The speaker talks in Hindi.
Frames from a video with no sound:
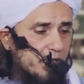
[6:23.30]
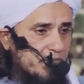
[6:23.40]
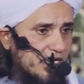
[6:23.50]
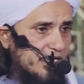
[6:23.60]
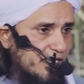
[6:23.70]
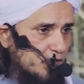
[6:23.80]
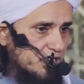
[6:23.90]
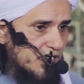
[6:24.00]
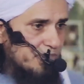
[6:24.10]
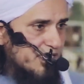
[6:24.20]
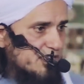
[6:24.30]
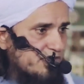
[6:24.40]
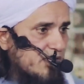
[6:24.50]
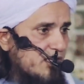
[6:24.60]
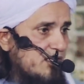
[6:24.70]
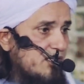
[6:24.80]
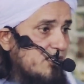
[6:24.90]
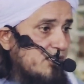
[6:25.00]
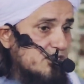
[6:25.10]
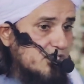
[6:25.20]
गर्मी लग रही होती है बज़ दफ़ा
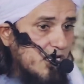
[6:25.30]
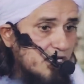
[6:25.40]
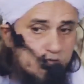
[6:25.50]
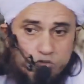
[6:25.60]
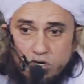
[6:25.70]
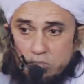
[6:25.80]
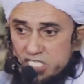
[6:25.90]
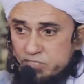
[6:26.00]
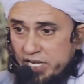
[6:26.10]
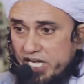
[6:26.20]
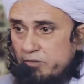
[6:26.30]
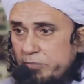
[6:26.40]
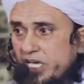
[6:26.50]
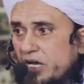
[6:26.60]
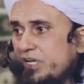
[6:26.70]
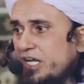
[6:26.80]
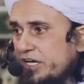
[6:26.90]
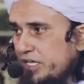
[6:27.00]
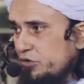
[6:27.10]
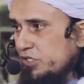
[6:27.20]
इंसान को कमीज़ पहनने में भी गर्मी
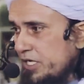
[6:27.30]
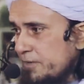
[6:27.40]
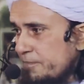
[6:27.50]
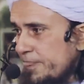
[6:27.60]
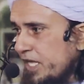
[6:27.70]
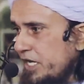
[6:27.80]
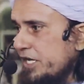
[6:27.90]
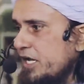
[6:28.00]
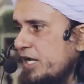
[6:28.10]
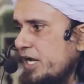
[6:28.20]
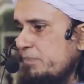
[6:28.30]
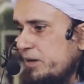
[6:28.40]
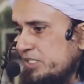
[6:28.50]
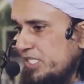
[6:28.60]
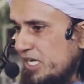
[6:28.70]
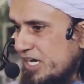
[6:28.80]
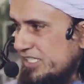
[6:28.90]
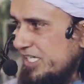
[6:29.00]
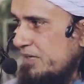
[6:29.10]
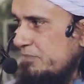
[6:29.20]
लग रही होती है लेकिन अल्लाह ने पाबंदी
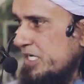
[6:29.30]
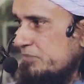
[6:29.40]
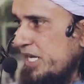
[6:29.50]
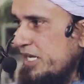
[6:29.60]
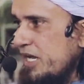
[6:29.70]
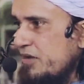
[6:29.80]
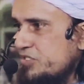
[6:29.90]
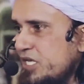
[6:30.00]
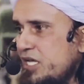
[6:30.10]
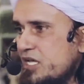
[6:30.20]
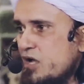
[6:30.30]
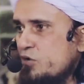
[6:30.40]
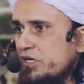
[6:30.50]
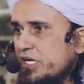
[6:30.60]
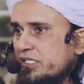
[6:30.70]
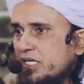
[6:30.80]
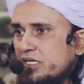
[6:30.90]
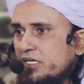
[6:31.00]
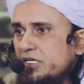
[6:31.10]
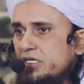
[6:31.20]
लगा दी मर्द भाई नाफ से लेके घुटने
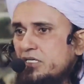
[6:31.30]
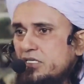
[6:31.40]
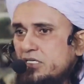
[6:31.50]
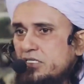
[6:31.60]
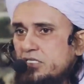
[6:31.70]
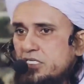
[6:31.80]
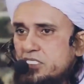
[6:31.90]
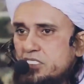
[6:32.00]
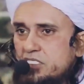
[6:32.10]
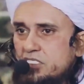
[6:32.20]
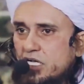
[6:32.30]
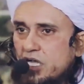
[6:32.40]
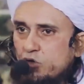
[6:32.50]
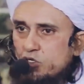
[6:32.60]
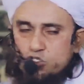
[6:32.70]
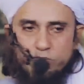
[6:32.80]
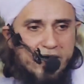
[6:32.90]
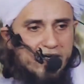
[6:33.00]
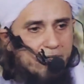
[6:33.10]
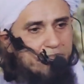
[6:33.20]
तक इस जगह को
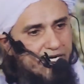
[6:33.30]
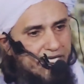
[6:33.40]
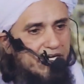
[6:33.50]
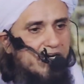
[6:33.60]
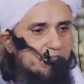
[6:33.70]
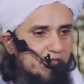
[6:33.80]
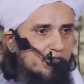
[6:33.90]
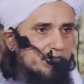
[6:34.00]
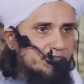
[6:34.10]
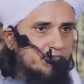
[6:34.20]
छुपाना पड़ेगा आपको